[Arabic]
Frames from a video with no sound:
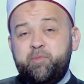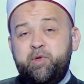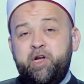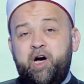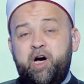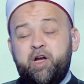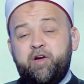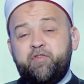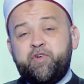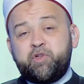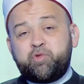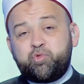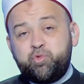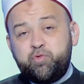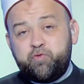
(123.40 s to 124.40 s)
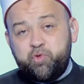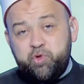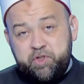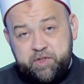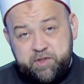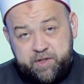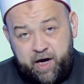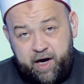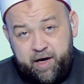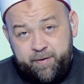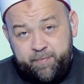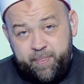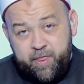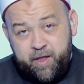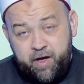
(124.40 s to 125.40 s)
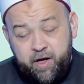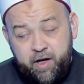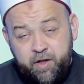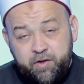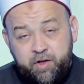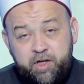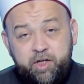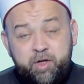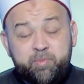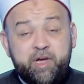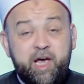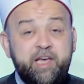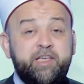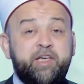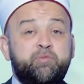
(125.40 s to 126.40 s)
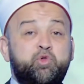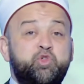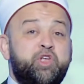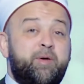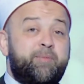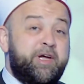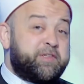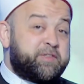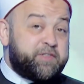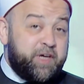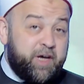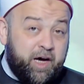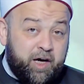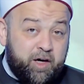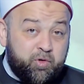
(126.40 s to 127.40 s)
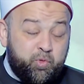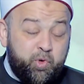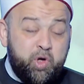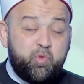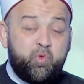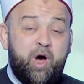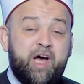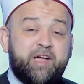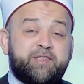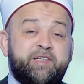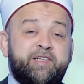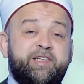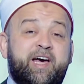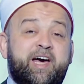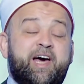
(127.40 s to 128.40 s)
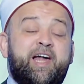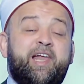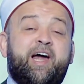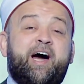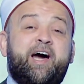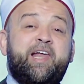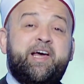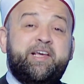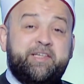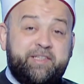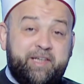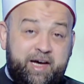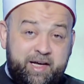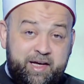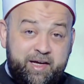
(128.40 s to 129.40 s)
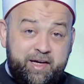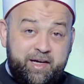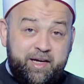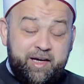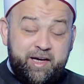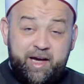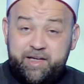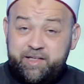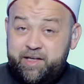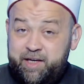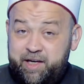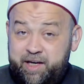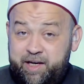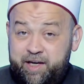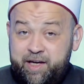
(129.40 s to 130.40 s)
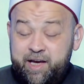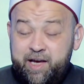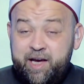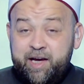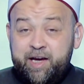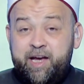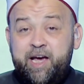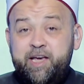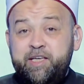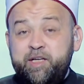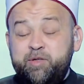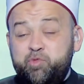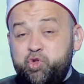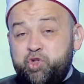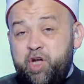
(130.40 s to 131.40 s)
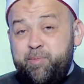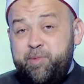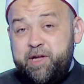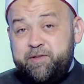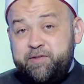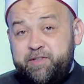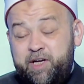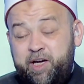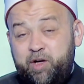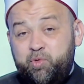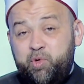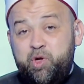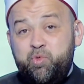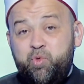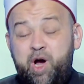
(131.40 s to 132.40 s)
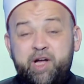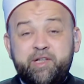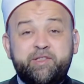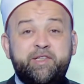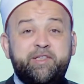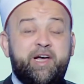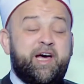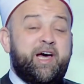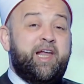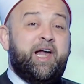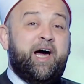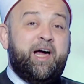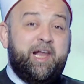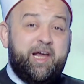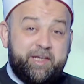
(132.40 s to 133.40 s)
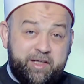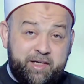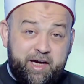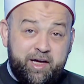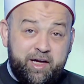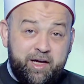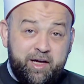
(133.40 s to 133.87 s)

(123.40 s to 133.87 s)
من عرفة تطوف وتسعى طيب جاي متمتع والوقت دخل عليا جاي ايه جاي متمتع والوقت دخل عليا